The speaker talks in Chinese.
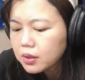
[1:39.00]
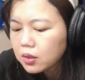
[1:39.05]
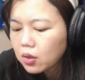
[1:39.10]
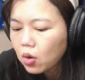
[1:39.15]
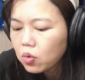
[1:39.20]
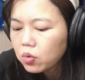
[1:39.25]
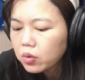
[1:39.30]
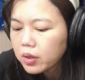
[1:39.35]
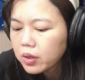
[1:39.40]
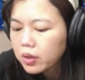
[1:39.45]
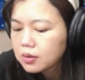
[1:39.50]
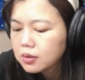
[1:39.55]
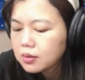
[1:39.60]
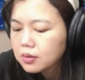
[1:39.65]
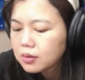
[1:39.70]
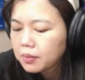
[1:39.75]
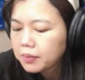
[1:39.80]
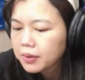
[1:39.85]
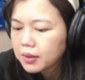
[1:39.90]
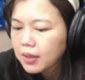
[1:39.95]
禁空令是
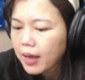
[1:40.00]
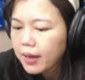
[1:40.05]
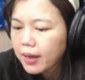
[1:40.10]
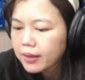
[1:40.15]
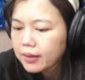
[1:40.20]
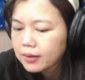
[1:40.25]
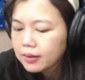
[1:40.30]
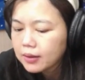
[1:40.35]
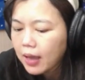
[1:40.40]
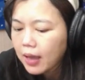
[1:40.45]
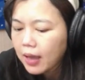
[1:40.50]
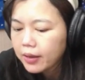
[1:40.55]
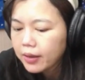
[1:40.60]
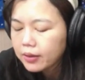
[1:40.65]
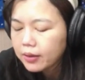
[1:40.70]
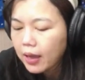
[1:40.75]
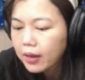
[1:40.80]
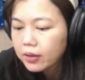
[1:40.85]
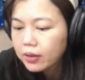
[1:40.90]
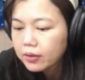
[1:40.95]
什么？大家，大家，
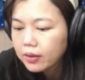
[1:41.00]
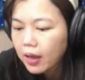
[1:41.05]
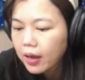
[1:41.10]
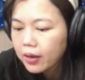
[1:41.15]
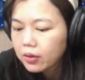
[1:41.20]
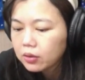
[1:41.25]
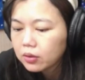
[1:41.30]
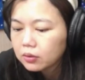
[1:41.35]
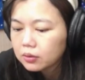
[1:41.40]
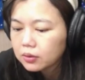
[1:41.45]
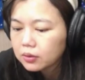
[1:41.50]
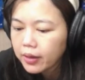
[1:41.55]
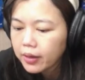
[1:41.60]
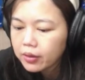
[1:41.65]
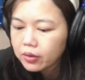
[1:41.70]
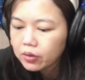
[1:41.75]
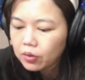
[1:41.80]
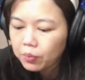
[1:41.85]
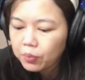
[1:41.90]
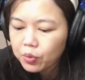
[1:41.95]
大家，大家，大家
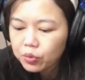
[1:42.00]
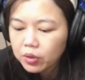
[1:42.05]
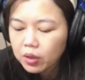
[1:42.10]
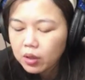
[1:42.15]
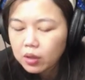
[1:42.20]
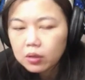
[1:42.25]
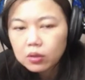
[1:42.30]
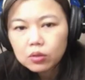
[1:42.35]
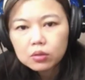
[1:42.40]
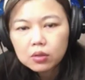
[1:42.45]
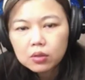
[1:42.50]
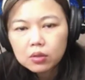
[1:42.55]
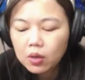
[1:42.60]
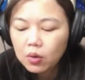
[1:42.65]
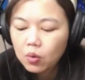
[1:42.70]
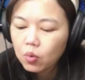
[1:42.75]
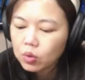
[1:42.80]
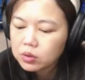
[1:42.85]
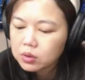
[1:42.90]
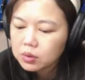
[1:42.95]
有没有听
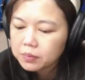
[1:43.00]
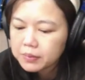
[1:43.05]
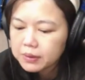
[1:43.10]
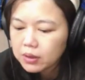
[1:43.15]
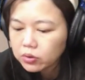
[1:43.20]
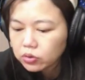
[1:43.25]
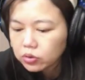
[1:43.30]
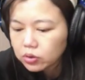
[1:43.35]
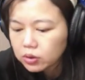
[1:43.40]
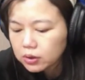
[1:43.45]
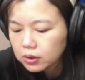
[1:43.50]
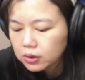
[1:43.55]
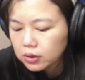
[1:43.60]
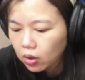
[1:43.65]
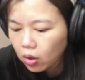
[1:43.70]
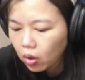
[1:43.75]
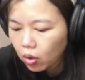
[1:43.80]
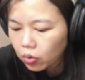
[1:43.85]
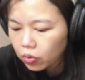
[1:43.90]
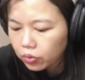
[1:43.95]
听过什么叫做
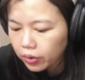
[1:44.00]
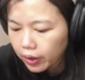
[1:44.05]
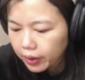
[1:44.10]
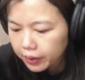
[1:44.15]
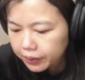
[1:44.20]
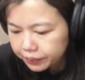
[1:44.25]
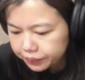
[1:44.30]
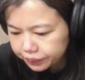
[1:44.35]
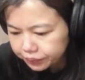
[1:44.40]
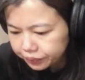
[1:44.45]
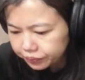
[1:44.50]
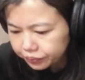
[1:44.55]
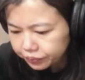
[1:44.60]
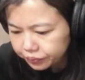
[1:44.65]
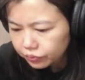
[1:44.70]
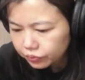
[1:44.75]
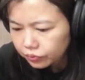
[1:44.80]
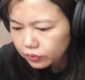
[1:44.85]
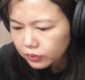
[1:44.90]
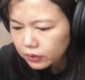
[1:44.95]
禁空令？
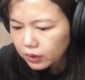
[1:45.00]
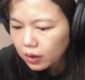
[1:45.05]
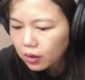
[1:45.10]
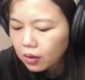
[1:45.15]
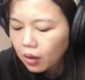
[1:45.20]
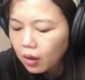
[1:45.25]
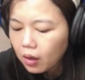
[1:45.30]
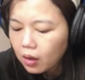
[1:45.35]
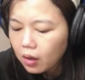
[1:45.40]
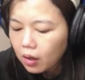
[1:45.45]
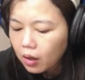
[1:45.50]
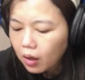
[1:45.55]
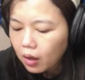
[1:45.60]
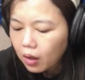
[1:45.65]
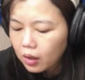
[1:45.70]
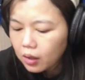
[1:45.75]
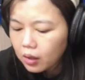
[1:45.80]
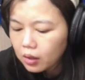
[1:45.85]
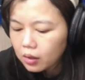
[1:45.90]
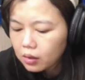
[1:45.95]

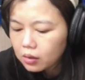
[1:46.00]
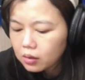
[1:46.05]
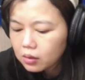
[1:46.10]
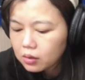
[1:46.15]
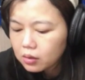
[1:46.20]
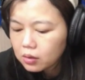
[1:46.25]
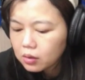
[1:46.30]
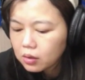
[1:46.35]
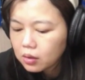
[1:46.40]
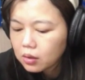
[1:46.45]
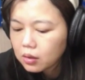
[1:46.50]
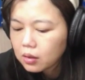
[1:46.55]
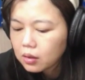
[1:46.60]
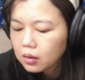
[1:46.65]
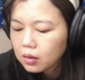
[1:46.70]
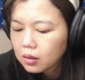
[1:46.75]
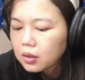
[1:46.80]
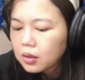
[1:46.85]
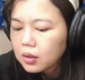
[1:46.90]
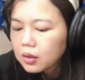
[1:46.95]
嗯。
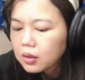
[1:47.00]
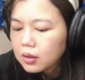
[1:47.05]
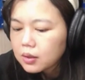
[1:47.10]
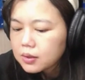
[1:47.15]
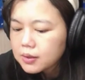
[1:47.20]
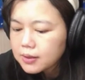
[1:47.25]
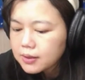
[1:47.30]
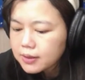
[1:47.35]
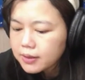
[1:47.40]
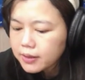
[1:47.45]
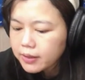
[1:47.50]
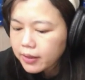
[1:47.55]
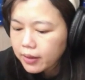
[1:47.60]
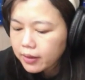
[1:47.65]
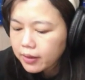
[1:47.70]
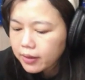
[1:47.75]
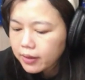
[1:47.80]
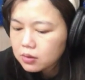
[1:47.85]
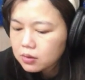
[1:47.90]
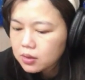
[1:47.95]
之
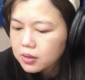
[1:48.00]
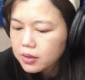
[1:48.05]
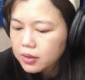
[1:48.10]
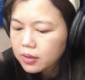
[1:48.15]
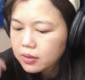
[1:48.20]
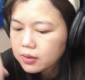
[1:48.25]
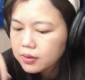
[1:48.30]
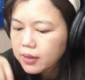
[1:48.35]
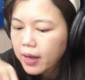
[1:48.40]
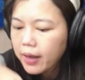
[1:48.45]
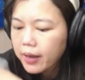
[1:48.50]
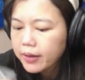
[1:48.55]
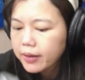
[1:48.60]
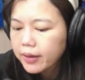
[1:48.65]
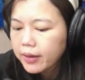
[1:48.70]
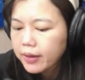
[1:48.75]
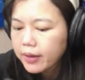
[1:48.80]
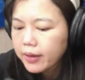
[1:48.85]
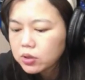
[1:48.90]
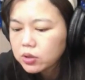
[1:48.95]
前之前在
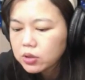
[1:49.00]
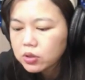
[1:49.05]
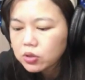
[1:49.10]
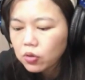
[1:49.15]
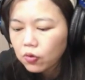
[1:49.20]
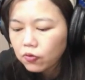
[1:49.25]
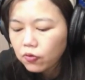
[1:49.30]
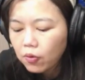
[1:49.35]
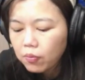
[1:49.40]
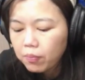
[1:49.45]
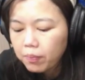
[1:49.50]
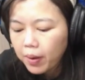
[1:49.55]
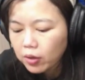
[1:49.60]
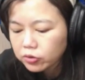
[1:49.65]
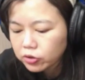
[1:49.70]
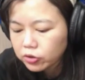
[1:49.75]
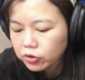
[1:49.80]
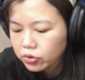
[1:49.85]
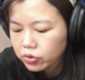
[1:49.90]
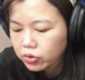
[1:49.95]
亚洲金融风
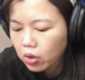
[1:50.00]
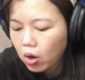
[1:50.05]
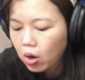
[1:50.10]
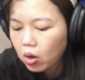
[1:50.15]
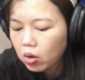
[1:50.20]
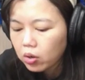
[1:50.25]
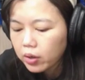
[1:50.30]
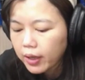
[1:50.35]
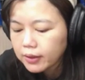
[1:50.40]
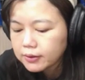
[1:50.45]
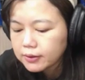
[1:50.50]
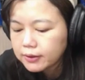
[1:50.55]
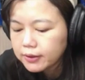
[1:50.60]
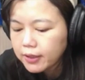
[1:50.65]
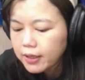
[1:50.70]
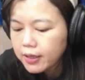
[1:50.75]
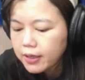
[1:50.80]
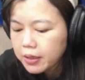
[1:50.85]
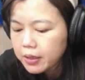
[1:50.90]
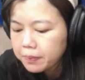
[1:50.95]
暴的时候，两
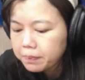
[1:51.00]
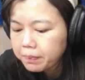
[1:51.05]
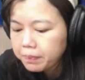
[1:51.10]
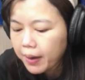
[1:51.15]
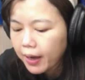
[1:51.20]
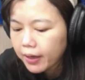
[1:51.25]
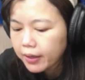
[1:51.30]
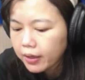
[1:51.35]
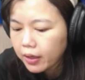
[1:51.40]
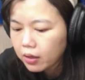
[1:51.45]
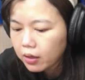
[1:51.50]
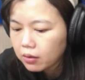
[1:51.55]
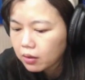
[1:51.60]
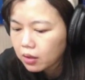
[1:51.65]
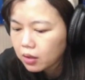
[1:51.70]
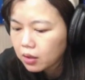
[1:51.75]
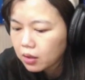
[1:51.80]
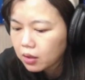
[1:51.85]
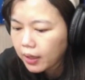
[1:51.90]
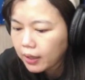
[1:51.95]
千零八年
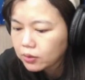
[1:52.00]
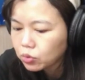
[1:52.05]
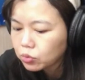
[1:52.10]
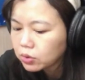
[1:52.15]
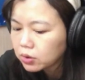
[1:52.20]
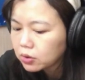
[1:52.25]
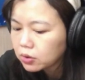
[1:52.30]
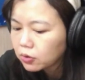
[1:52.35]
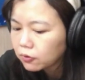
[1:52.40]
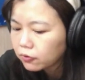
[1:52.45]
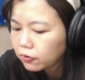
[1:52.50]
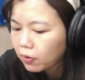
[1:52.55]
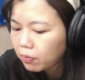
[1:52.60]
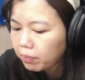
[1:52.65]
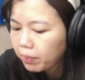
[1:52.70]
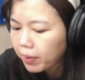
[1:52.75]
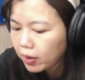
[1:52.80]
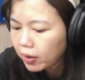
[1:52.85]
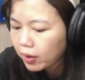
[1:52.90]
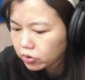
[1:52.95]
的亚洲金融
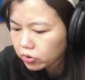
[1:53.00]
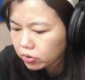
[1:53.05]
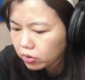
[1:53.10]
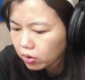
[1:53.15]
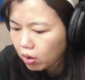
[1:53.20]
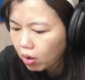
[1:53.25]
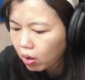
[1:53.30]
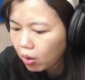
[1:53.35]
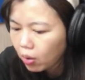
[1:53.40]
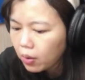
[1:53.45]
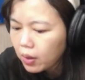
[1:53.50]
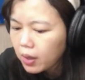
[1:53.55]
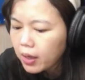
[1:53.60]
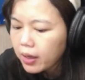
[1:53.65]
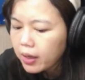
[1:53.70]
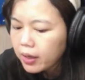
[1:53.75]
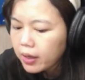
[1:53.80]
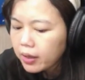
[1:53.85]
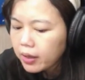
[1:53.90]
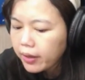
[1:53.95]
风暴的时候，
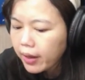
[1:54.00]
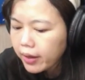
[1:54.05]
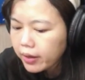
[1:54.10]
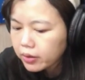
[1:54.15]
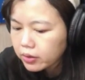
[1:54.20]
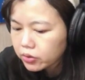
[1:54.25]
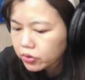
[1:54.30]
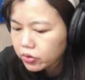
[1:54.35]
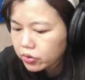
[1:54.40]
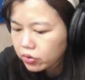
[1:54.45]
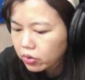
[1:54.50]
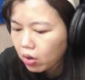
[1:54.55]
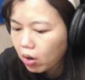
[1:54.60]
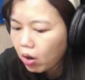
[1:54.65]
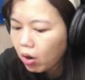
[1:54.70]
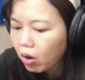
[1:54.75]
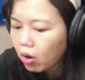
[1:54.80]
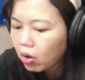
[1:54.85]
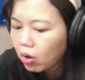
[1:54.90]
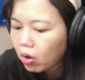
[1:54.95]
那个时
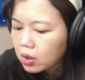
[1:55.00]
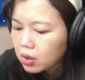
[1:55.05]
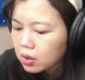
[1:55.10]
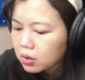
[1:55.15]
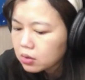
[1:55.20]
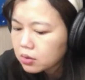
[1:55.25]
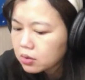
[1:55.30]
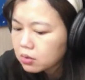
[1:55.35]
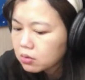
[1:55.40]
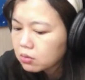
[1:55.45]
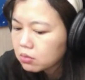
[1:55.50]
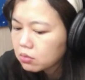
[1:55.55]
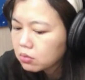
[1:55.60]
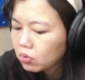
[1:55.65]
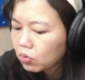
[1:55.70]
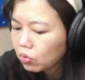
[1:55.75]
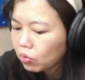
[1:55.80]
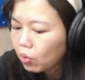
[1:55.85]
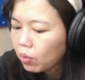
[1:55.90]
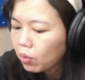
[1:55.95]
候
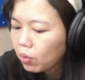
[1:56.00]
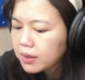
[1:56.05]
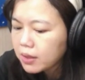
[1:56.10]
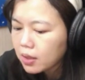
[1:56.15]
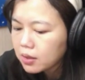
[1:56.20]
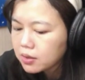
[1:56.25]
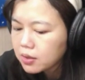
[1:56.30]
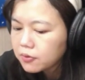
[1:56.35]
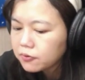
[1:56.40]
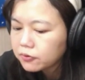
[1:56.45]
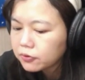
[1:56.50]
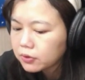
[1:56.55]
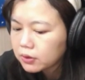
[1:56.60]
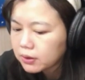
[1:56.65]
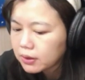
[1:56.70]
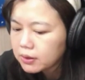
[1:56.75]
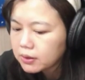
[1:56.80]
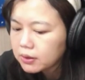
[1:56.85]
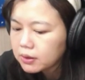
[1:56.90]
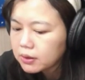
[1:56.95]
我们的政府
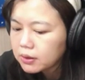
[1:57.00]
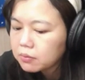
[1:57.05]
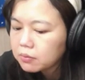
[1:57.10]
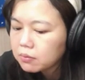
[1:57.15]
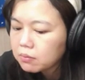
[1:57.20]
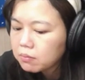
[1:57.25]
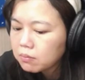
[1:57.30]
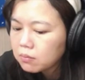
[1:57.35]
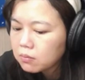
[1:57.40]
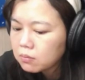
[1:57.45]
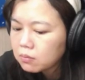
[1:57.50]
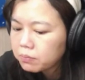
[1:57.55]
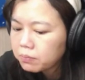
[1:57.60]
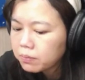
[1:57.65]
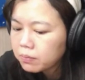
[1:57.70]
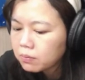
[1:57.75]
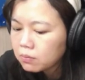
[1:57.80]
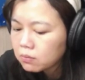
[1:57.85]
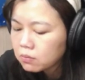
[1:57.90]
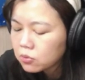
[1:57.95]
曾经
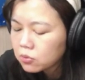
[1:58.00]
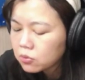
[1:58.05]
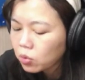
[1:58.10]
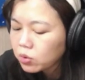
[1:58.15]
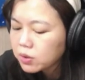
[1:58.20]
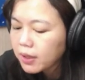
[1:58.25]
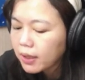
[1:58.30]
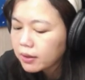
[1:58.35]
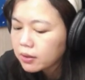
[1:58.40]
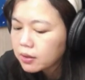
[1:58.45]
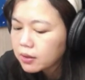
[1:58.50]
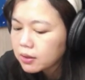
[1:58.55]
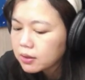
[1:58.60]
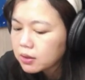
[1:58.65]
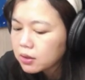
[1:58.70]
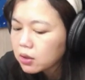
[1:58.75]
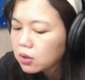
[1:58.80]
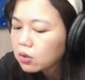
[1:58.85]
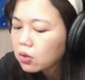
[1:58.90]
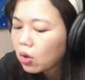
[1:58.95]
走向一个
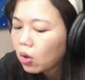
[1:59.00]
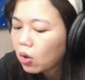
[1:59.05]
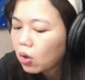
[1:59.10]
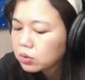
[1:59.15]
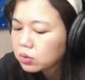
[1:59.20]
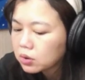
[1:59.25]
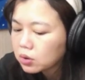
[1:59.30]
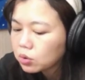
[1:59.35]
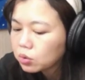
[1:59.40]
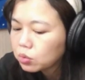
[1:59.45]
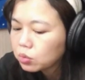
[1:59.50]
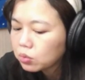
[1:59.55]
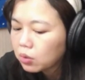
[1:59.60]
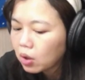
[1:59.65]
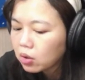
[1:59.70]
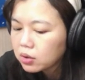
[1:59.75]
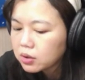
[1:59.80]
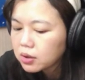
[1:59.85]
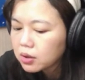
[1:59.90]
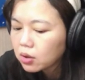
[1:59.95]
净空之路，
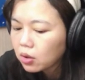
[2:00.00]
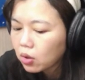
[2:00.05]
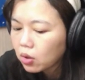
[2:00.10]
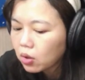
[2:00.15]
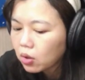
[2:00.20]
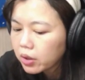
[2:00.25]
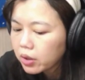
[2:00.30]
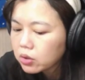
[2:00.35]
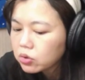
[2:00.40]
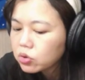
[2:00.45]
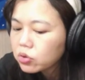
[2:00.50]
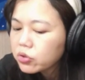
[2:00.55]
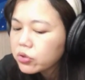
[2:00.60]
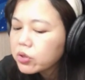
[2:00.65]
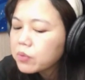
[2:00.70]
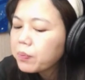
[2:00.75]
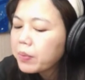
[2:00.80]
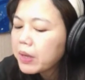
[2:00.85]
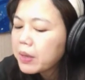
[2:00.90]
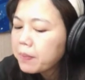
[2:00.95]
哈，净空令就
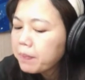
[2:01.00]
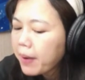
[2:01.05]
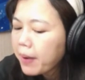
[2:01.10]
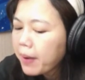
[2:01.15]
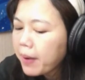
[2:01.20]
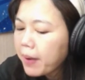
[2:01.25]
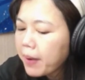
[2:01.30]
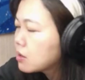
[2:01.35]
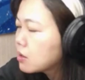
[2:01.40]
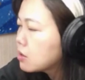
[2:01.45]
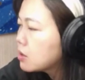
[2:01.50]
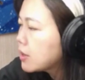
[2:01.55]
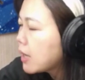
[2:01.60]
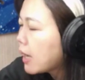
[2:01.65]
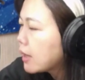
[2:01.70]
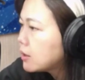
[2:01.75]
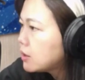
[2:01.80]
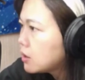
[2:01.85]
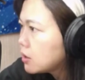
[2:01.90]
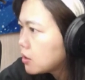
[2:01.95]
是平盘之
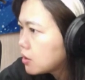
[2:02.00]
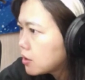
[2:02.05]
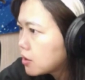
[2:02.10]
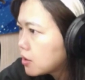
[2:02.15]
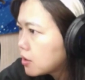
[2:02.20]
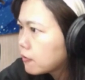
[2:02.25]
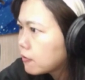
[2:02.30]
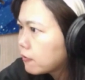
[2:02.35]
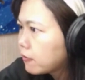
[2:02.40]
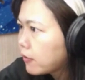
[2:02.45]
下禁止